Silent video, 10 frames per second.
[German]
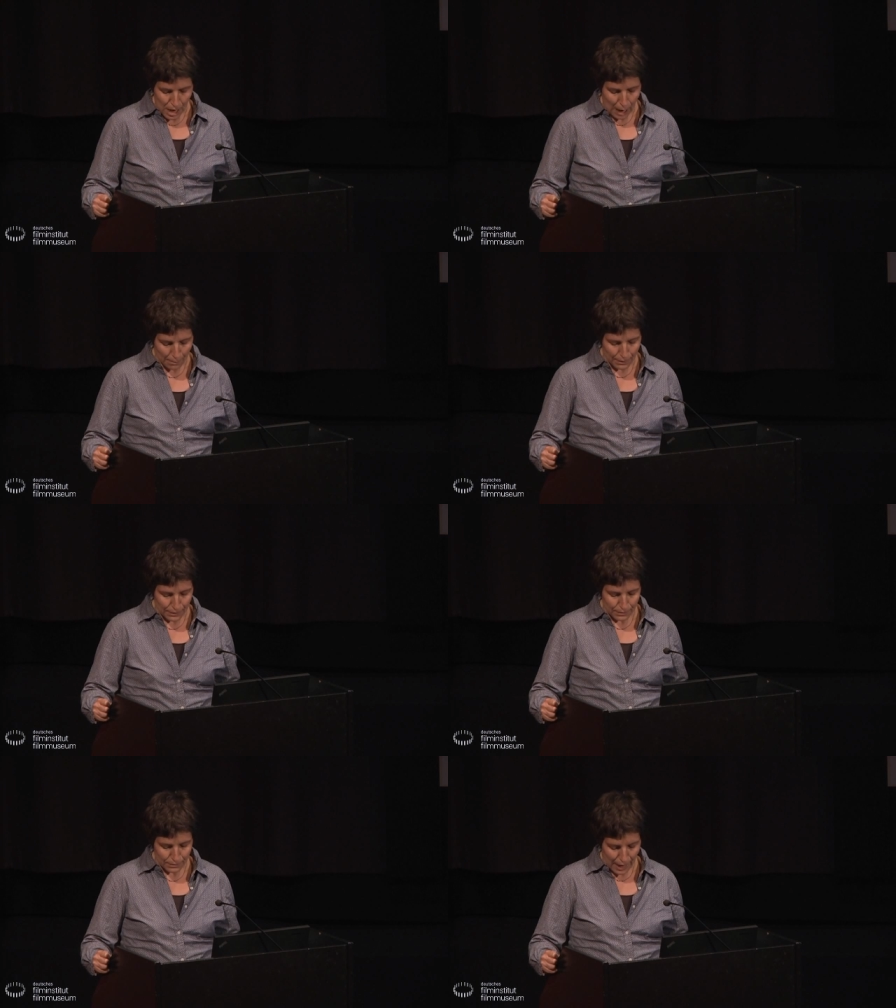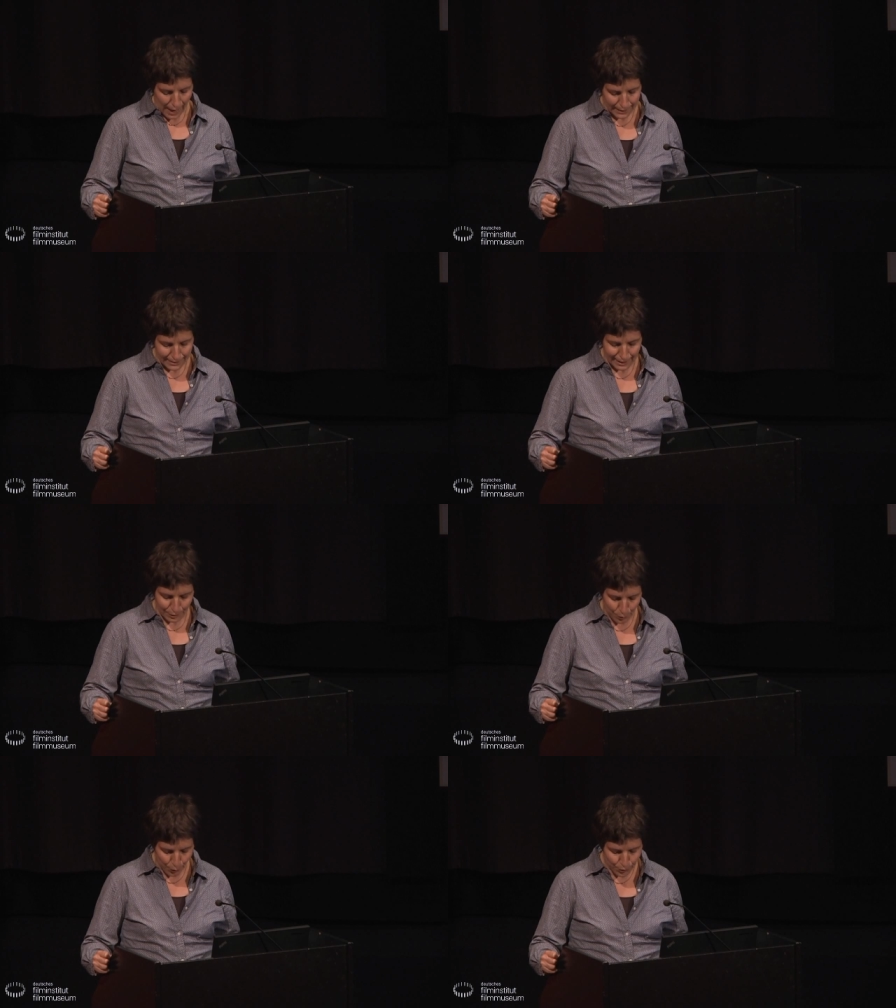Ab
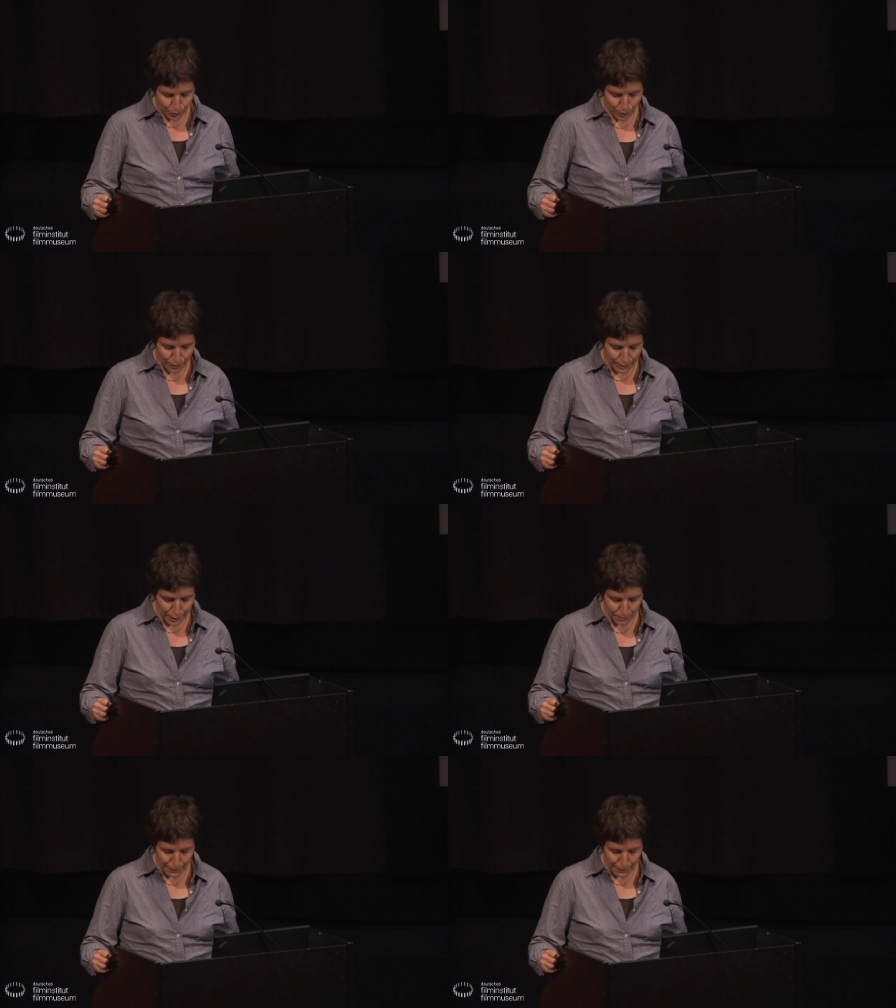1899